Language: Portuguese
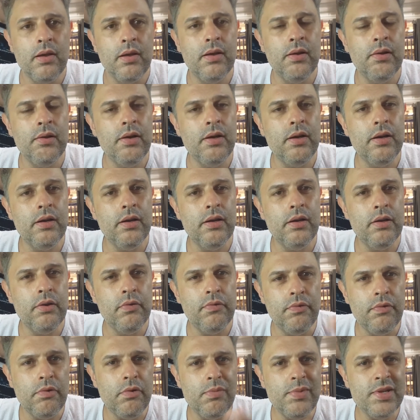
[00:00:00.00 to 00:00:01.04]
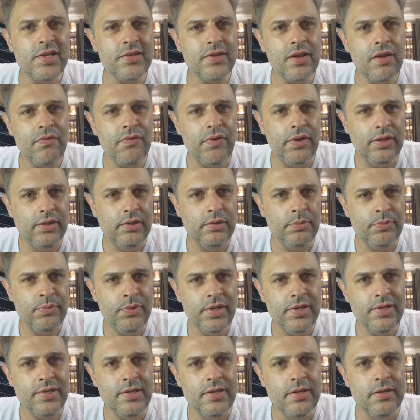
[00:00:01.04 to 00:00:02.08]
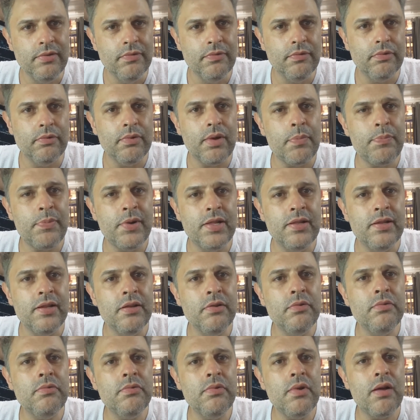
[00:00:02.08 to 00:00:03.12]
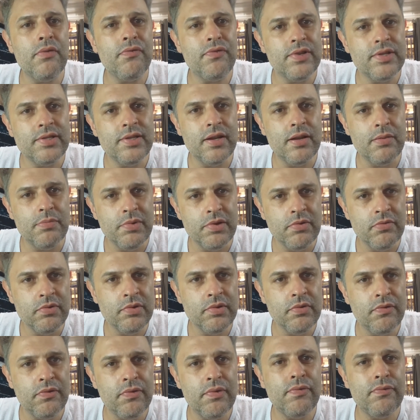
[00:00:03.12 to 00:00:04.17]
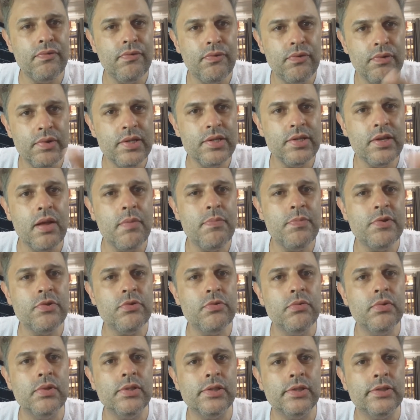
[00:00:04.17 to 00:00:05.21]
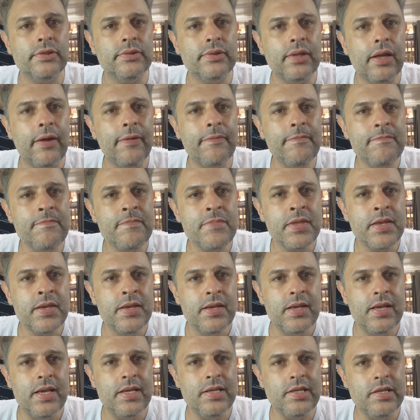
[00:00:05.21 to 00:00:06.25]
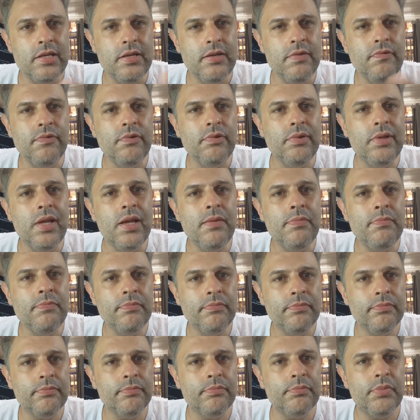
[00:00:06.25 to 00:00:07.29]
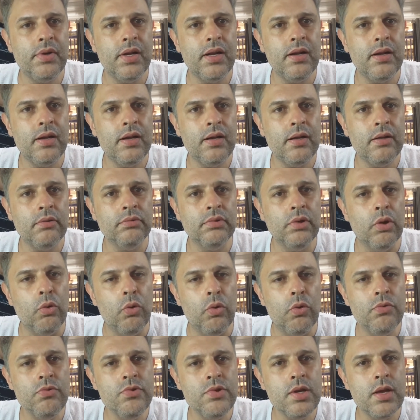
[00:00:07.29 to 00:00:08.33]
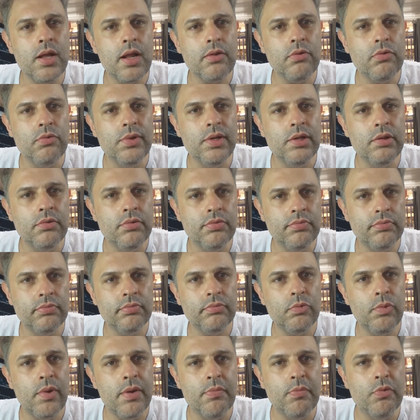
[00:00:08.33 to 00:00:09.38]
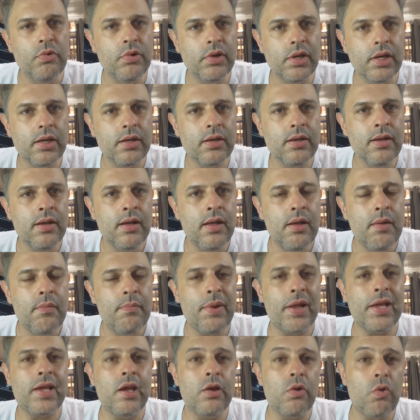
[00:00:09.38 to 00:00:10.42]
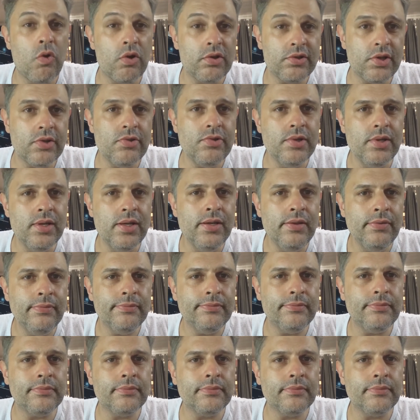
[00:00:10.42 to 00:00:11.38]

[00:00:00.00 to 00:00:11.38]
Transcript: eh, eu vou começar falando por esse livro, Aprendendo a Fazer Amigos e Influenciar Pessoas, tá? Esse livro tem para o download gratuito, o e-book, para quem gosta de ler,